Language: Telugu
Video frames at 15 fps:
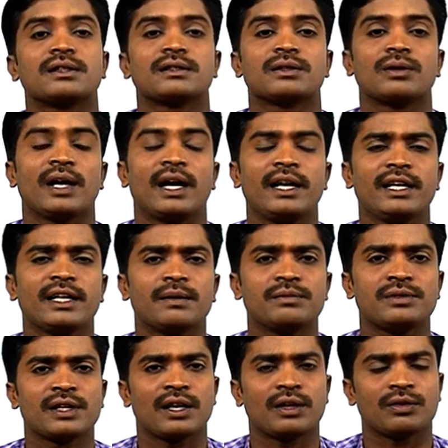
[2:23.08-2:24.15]
సో లాంటి
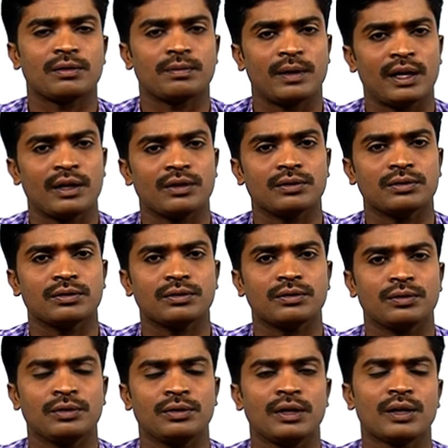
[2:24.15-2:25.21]
అంశాలతో పాటు
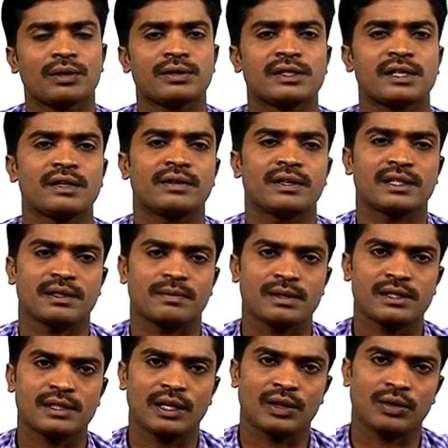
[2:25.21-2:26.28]
వృద్ధులకు వచ్చేటువంటి
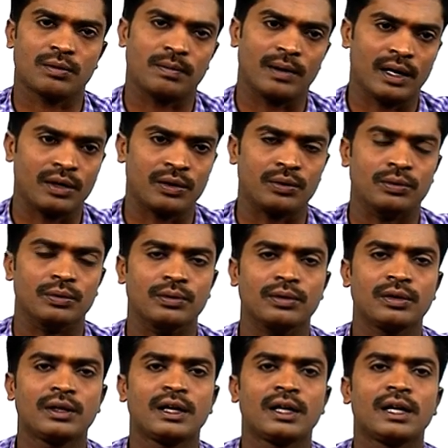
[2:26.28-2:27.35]
సమస్యలతో పాటు
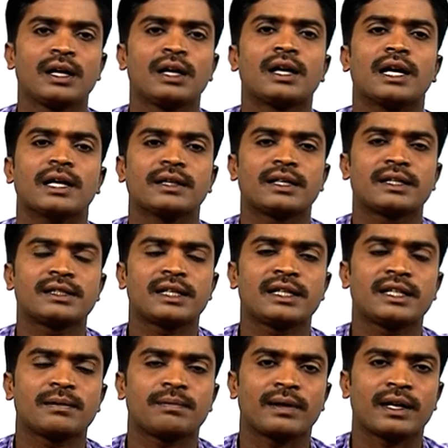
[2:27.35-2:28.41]

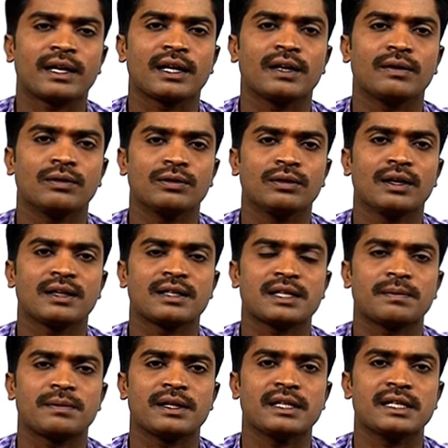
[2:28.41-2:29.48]
అంతర్జాతీయ పరంగా వృద్ధులకు
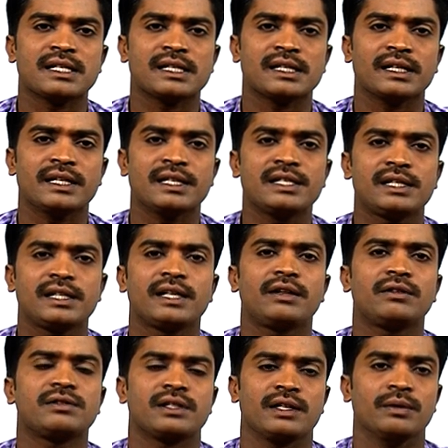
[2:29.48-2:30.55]
సంబంధించిన
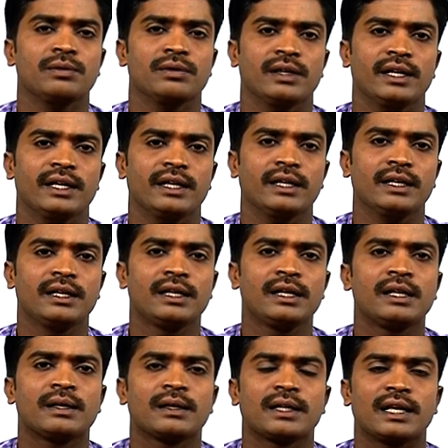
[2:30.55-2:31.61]
ఇనిషియేటివ్స్ ఏమున్నాయి
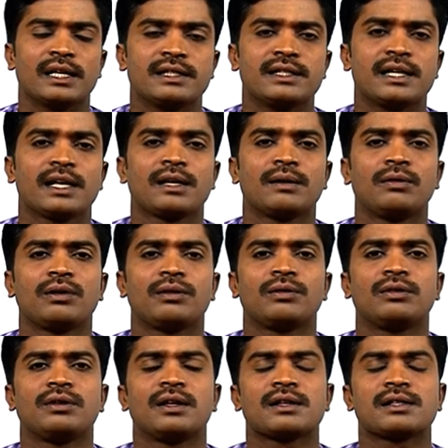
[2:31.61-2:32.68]
రాజ్యాంగంలో
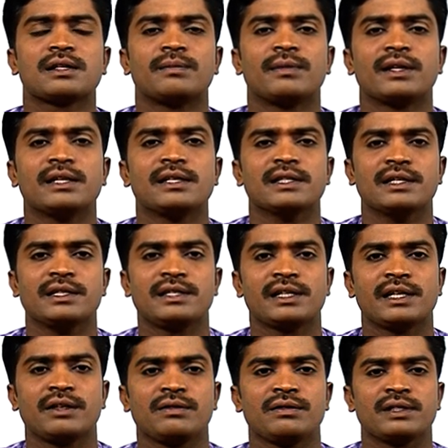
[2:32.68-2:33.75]
వృద్ధులకు సంబంధించిన
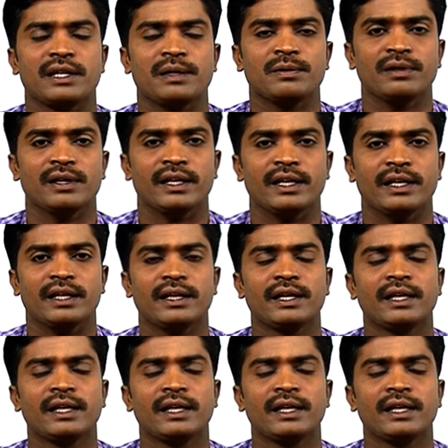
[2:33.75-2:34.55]
ఇనిషియేటివ్స్ ఏమున్నాయి